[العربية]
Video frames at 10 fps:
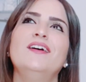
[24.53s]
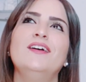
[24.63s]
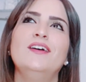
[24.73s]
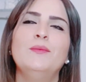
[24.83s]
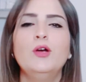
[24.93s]

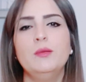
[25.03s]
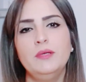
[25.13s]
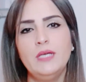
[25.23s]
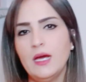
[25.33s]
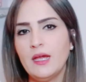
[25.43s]
المهم آه،
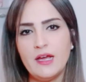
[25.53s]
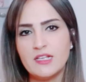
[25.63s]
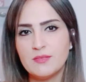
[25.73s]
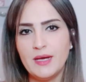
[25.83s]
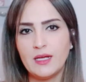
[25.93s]
هي
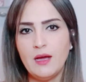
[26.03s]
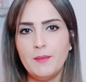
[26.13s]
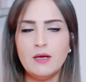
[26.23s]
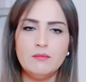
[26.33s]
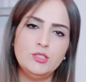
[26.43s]
ارخص ماركه
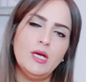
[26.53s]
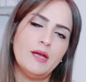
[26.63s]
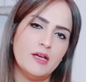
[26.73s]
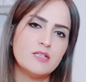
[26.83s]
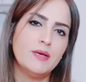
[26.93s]
ماشي
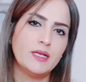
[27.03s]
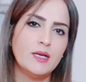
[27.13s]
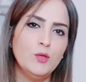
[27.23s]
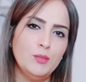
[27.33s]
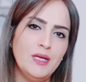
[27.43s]
ارخص ماركه
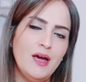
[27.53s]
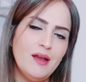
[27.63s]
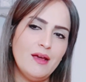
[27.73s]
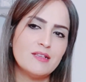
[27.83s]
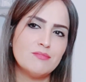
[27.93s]
المهم هي
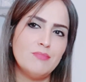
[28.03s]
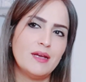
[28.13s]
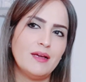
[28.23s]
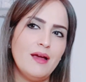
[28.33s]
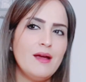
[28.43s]
ارخص
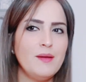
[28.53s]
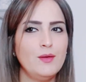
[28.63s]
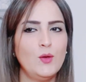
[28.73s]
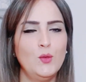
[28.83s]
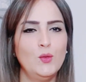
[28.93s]
ماركه
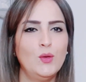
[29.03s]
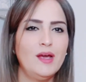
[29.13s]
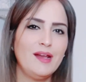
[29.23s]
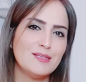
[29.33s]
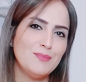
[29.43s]
نقولوا
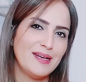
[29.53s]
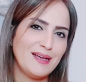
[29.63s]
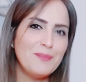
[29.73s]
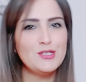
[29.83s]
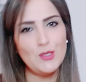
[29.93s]
ارخص
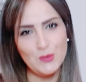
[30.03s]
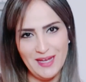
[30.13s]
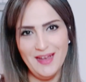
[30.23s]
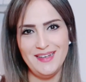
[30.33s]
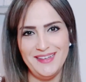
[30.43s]
ماركه بجوده
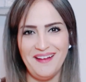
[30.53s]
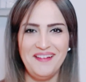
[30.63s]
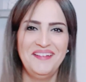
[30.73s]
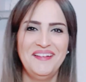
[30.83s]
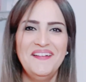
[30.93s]
عاليه
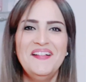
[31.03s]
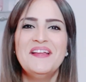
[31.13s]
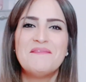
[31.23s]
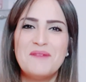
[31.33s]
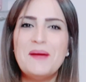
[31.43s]

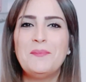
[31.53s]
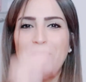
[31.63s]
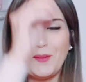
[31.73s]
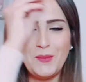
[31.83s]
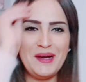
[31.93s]
المهم
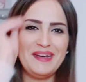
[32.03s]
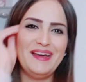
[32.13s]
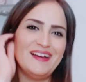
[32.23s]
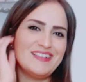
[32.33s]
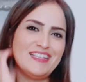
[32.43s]
بوغ مو
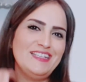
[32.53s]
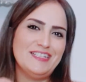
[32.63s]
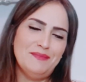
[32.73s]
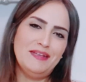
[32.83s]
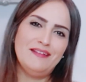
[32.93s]
انا جاتني
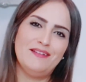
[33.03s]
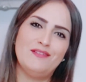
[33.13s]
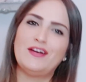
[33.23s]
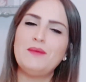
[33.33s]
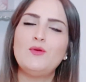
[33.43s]
زعما انا
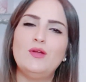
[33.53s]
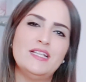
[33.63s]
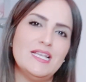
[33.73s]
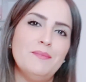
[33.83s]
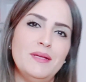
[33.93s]
فريمون على
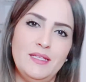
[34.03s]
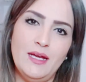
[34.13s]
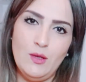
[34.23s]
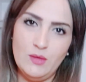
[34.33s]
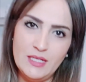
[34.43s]
الثمن
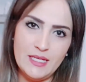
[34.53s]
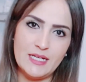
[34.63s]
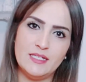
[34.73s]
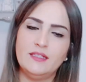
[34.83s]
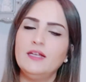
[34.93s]
ديالها وعلى اللي
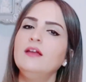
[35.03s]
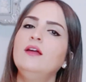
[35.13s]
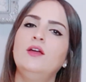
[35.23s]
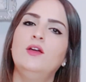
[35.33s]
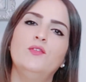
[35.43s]
كتعطي
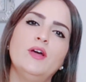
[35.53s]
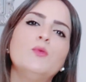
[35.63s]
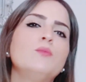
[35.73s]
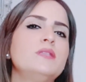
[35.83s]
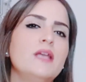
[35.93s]

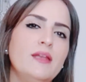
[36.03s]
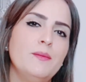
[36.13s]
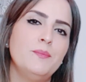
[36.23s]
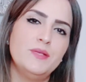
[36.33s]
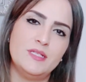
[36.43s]
فريمون
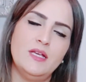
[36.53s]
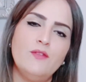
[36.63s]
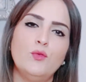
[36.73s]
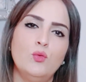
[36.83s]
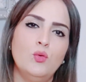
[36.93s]
مزيانه
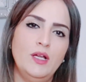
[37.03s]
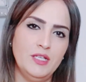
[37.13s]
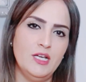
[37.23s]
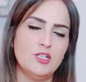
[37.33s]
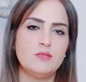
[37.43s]
بزاف وعندها
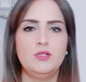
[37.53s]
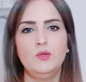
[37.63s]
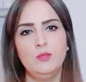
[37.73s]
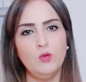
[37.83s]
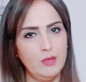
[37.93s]
الحاجات
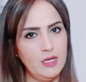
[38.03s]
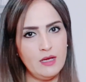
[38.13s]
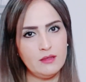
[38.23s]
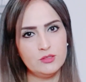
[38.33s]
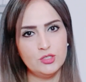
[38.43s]
مزيونين المهم
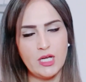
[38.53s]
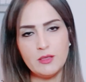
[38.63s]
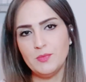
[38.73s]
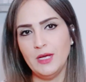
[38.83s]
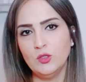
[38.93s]
انا
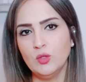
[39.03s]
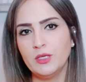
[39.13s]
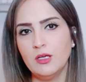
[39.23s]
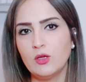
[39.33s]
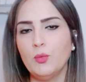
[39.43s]
جربت مع عندهم
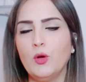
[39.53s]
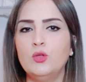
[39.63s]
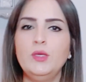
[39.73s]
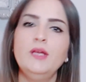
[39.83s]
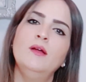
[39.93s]
كيلكو
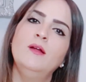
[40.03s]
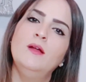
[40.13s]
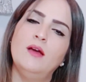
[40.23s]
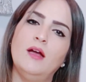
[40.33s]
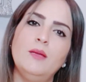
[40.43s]
برودوي
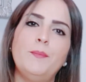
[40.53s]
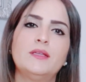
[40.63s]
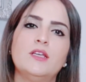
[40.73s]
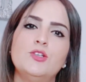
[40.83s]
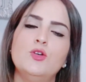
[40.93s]
غادي
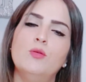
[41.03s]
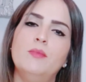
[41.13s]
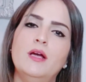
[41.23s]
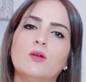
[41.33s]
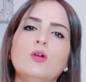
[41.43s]
نبارطاجيهم
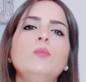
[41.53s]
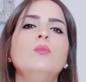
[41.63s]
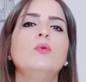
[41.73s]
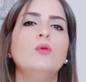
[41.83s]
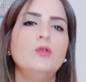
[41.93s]
معكم
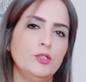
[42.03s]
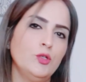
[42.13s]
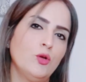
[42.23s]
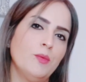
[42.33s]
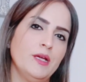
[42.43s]

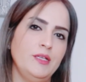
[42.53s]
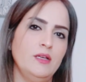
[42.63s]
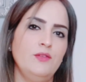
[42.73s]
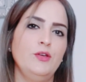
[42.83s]
ونعطيكم الراي ديالي